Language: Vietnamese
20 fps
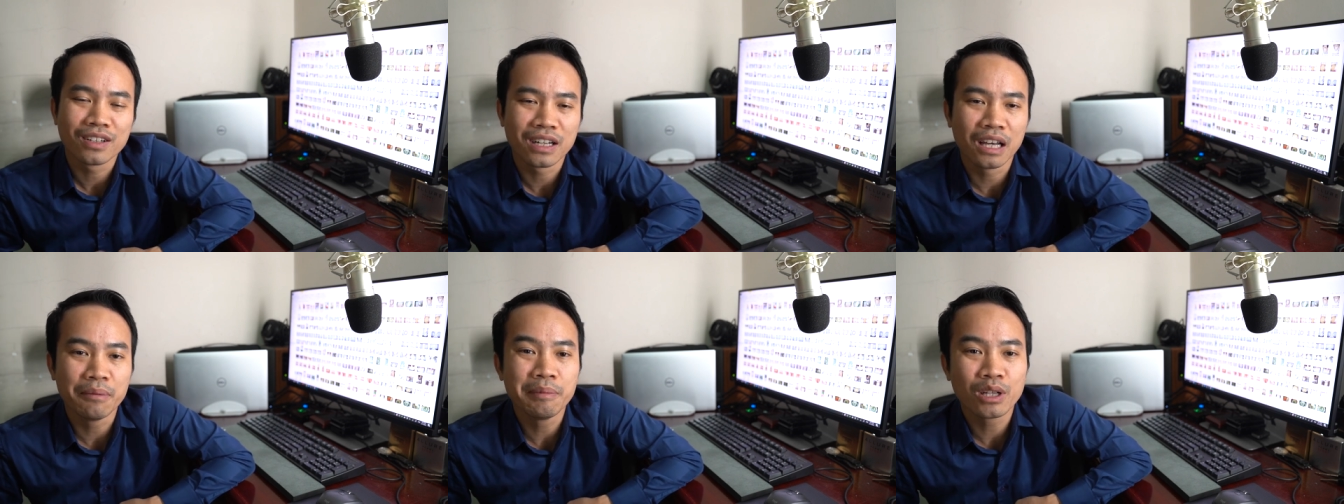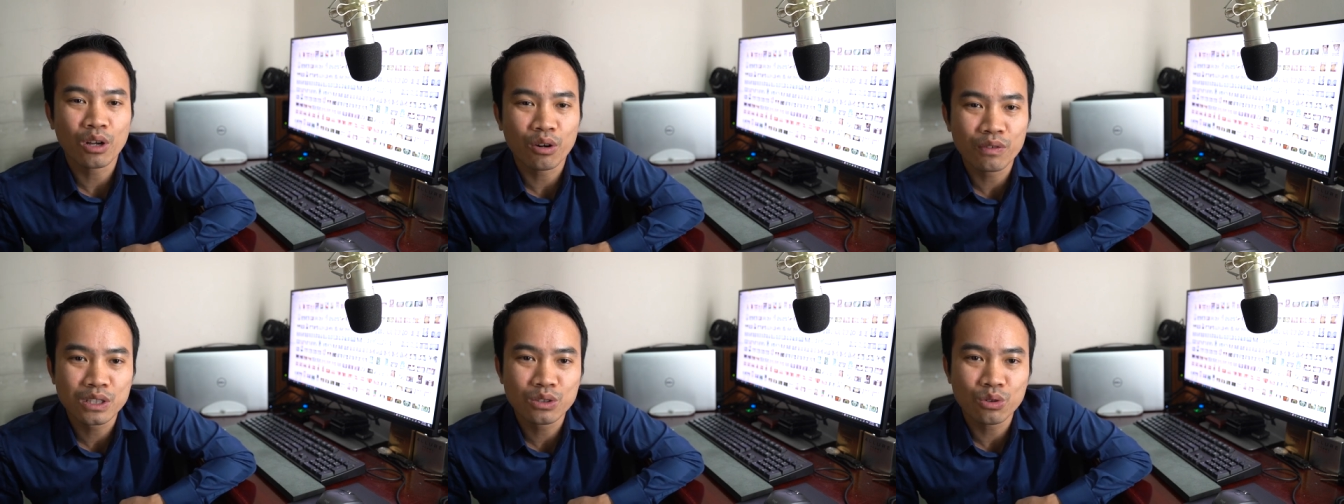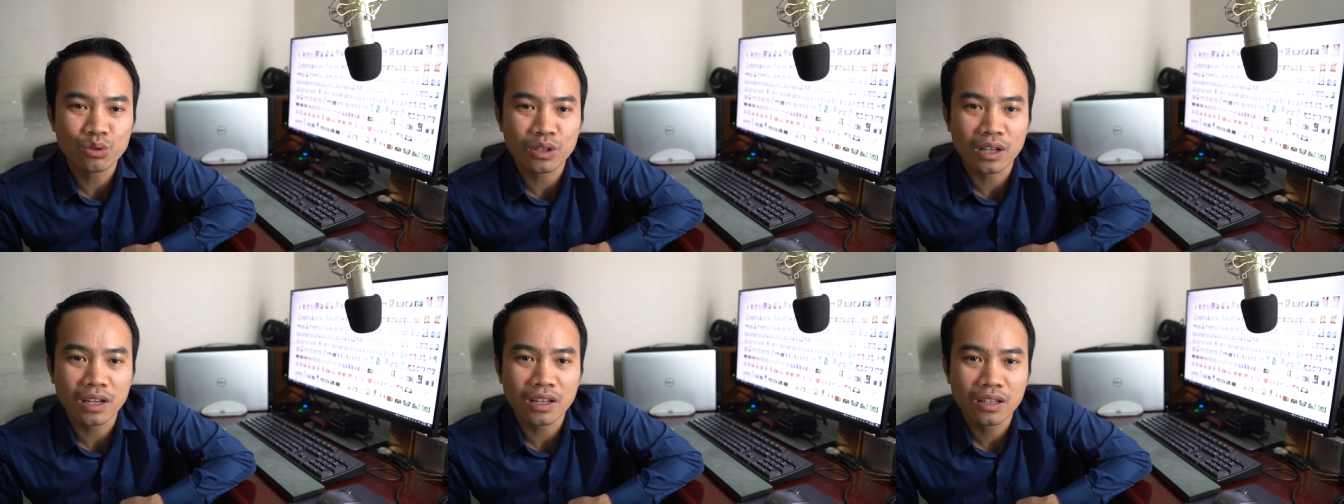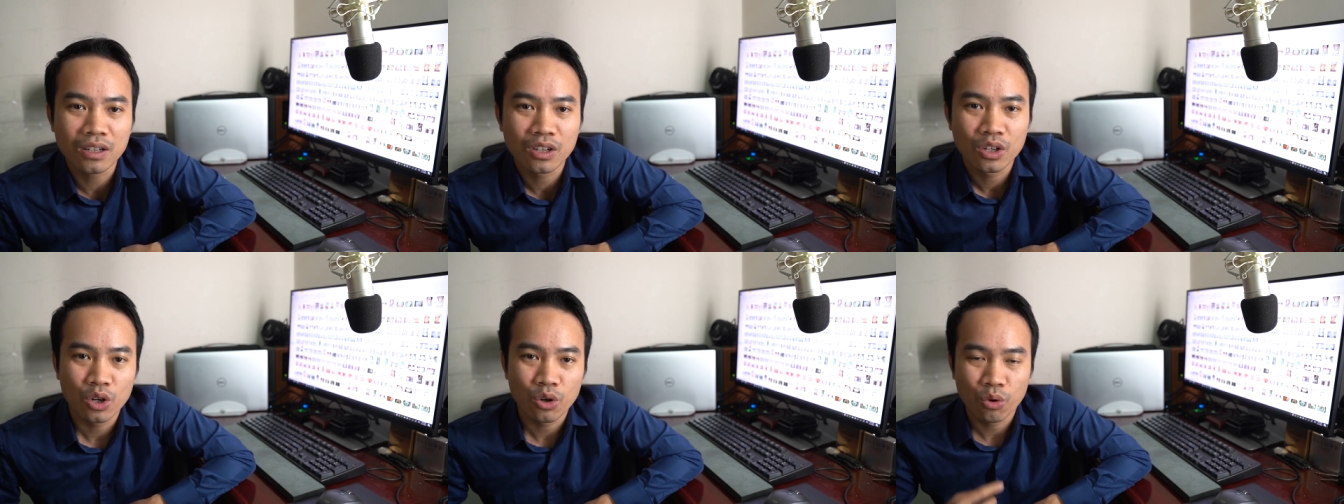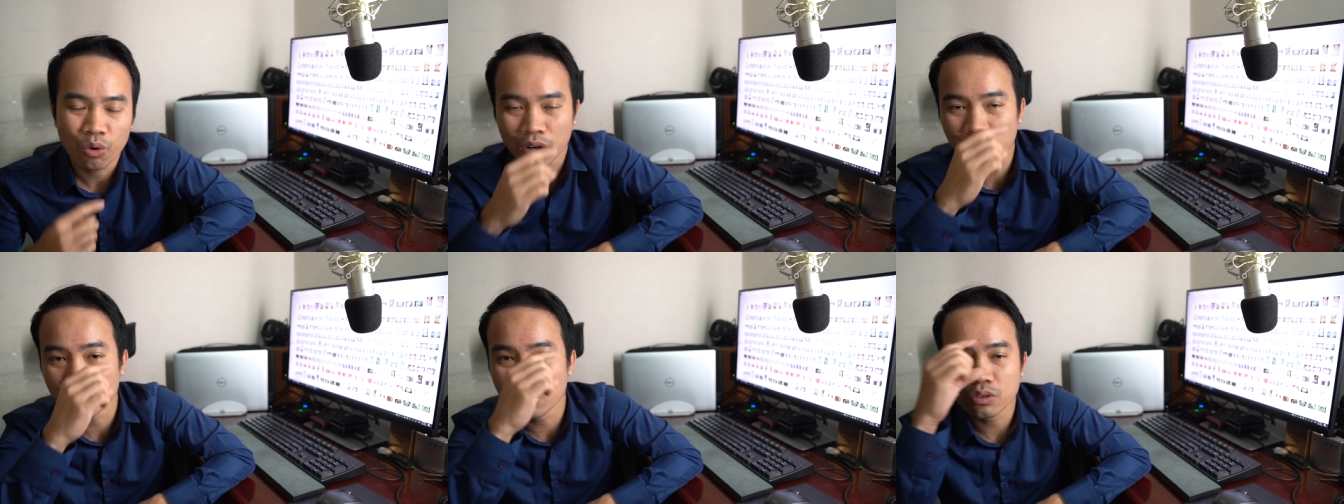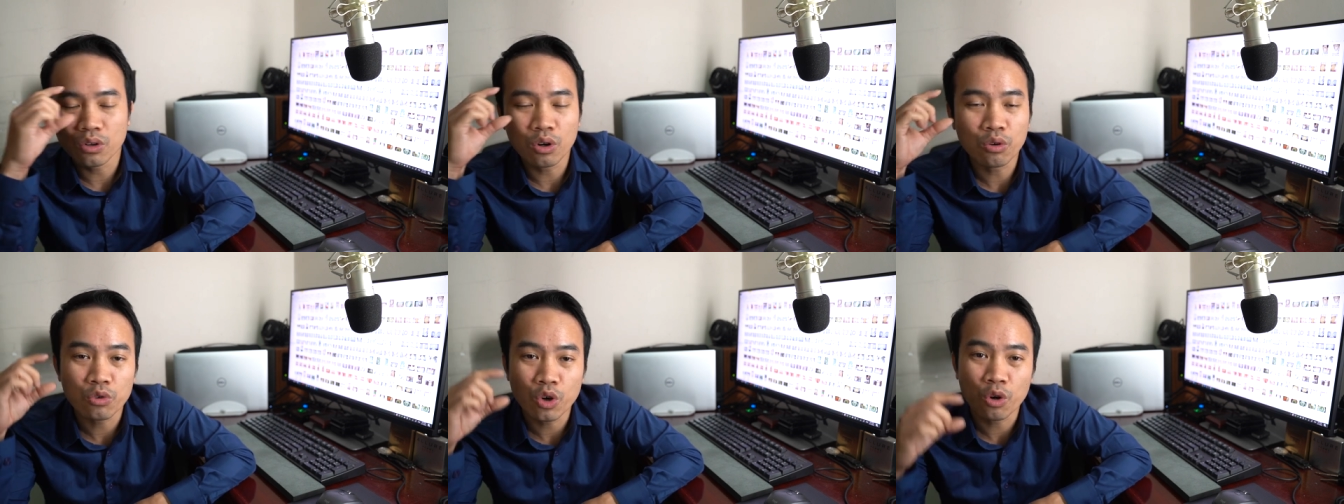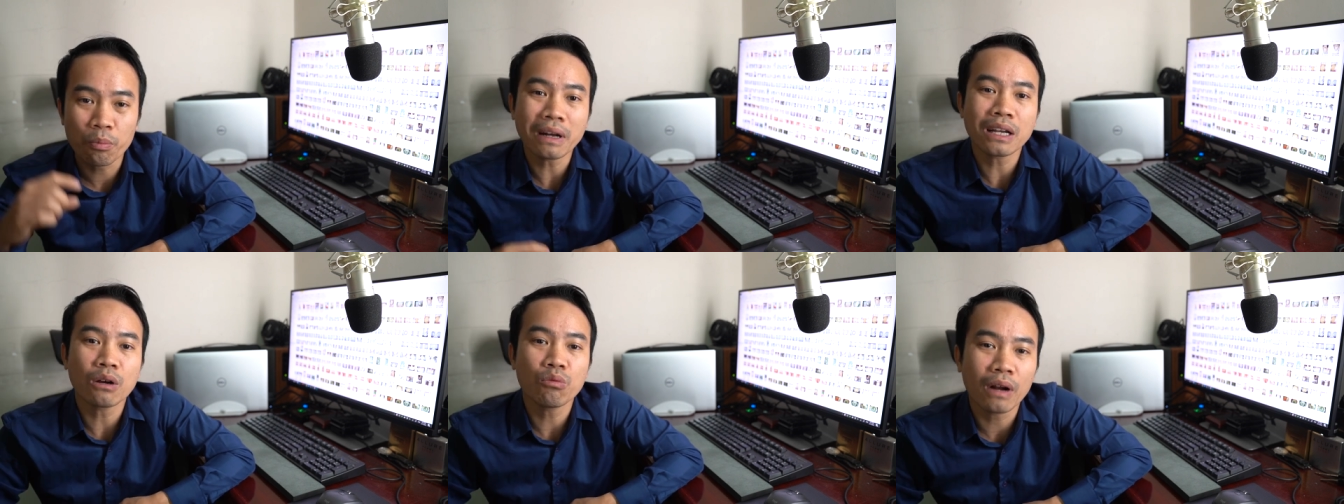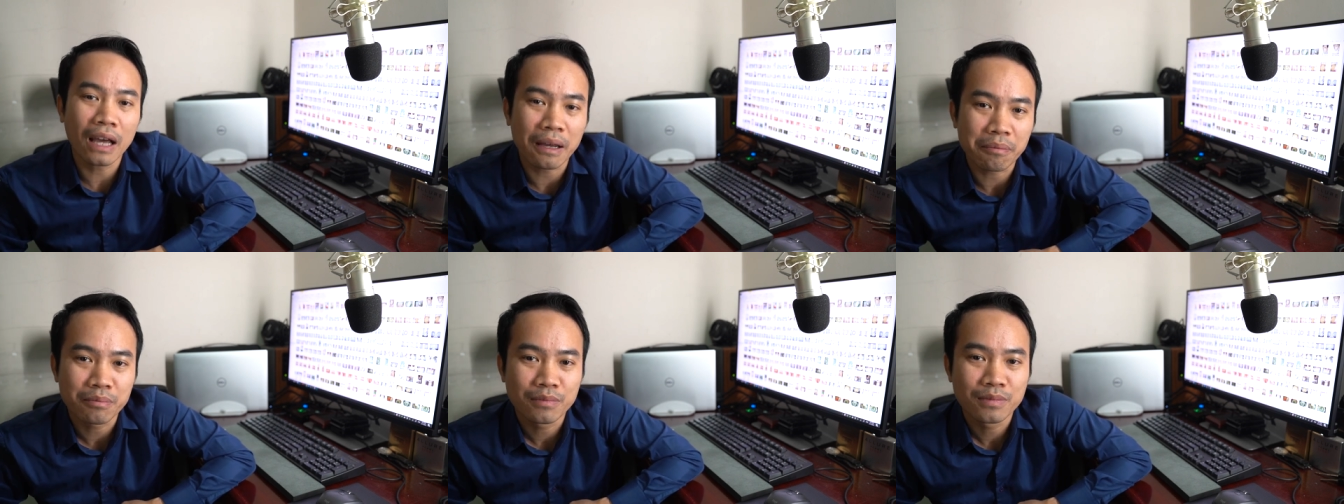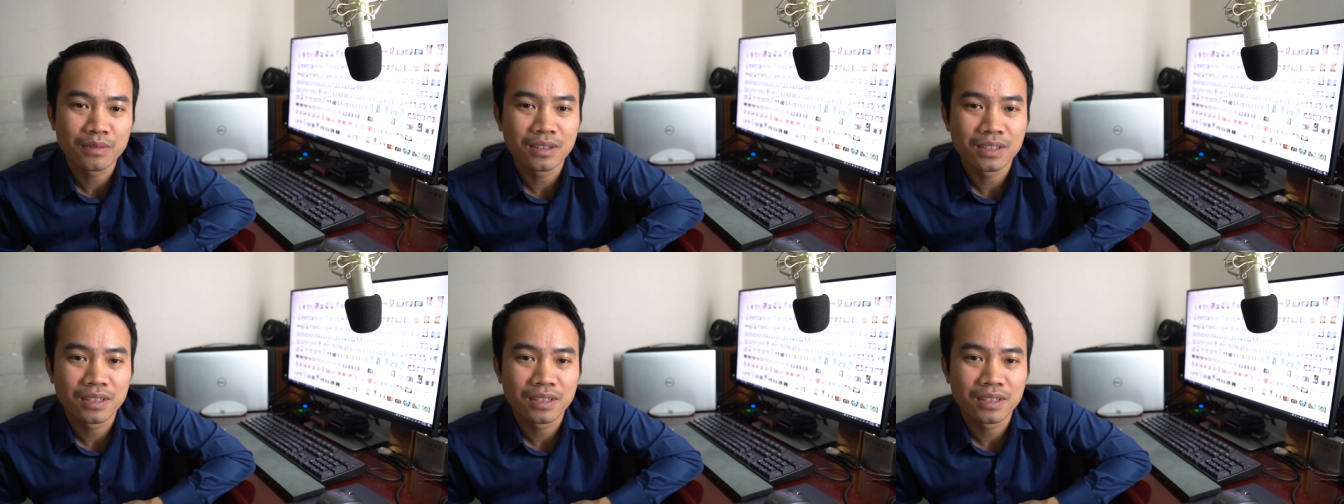đấy mình nói ví dụ thế hoặc đôi, đôi mắt không đẹp